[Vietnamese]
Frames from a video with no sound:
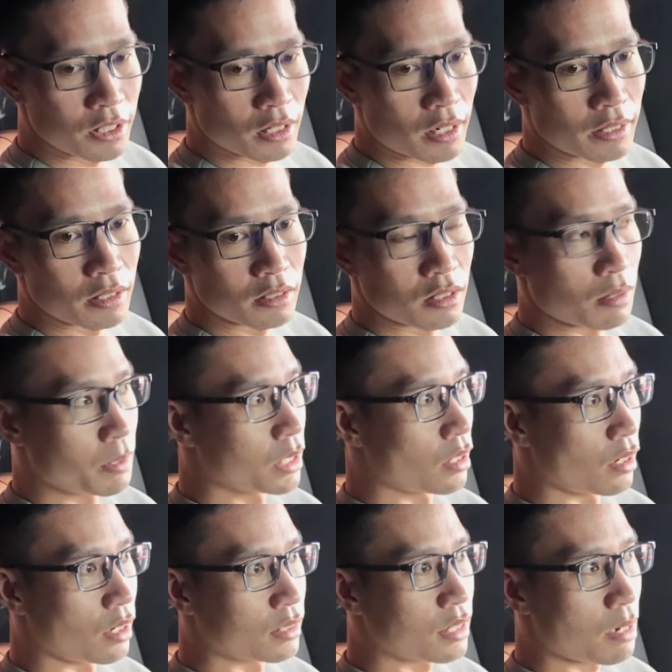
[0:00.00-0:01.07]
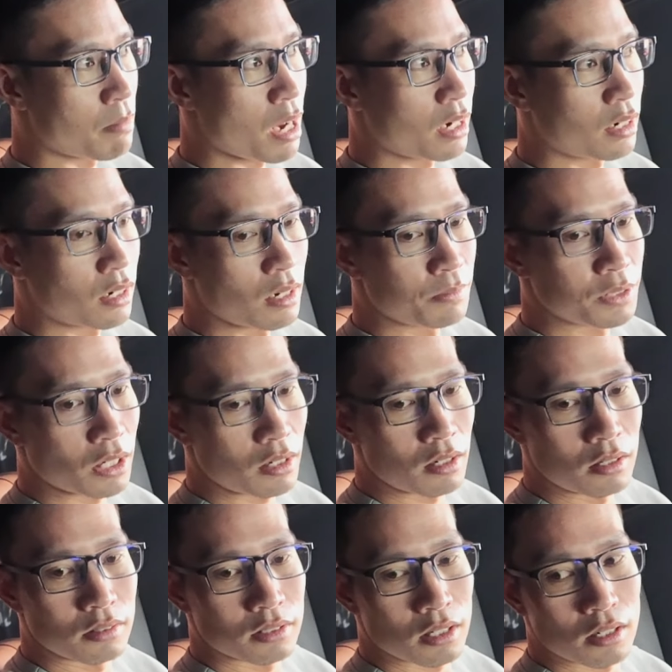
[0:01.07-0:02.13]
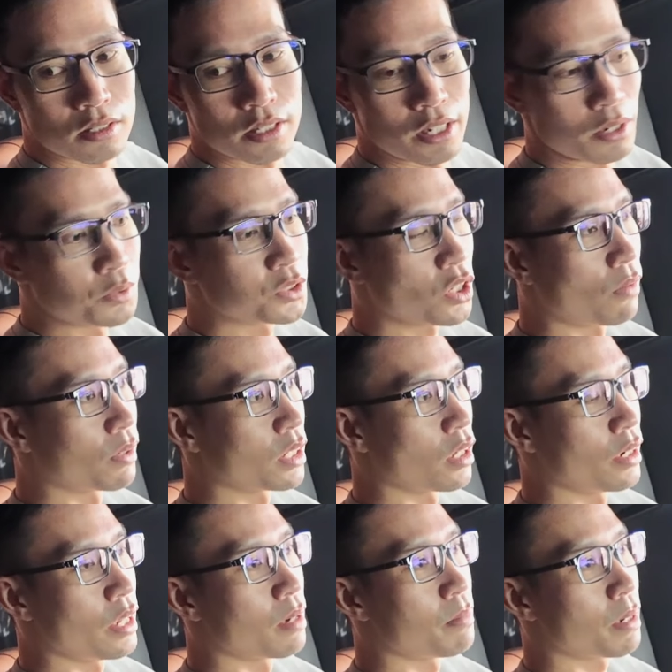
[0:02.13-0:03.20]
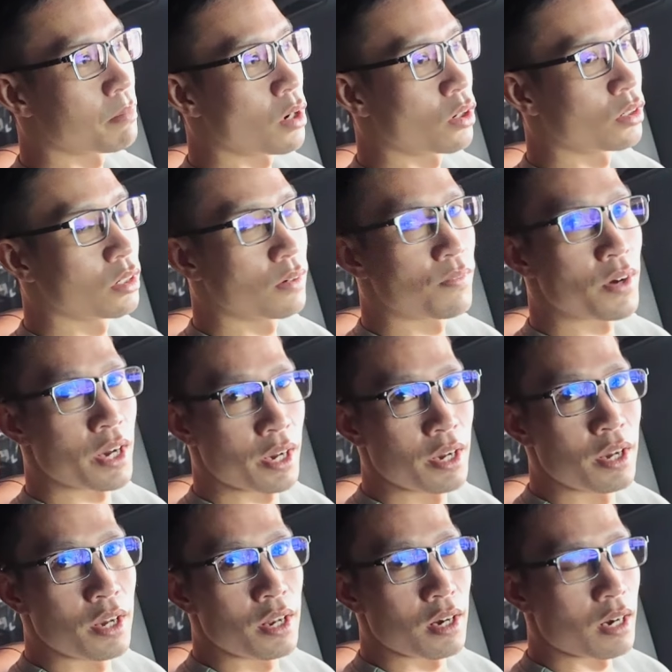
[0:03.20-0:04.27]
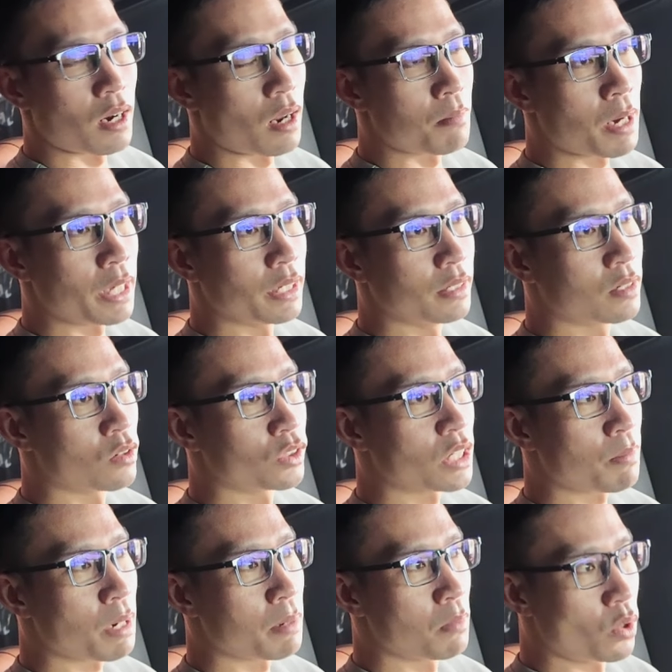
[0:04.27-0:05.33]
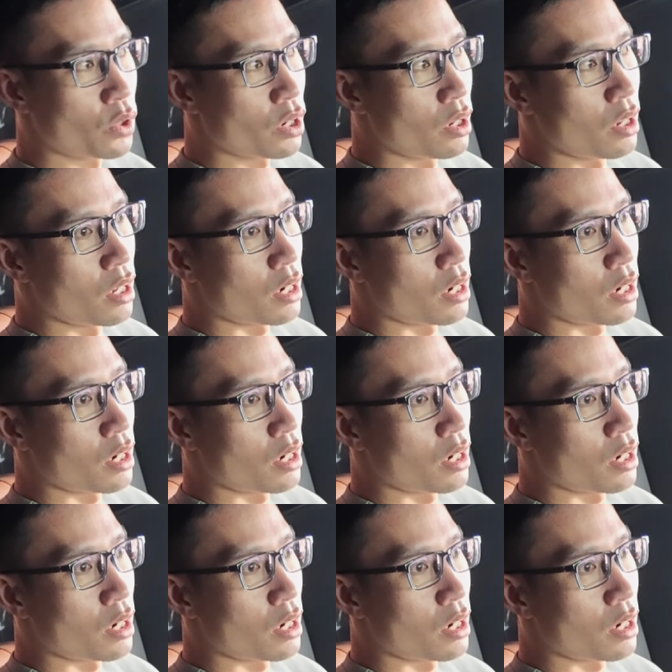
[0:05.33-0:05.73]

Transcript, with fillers: Chiếc này thực sự bây giờ là giá bán đang hấp dẫn hơn rất là nhiều so với thời điểm em nó được đưa về là năm 2021.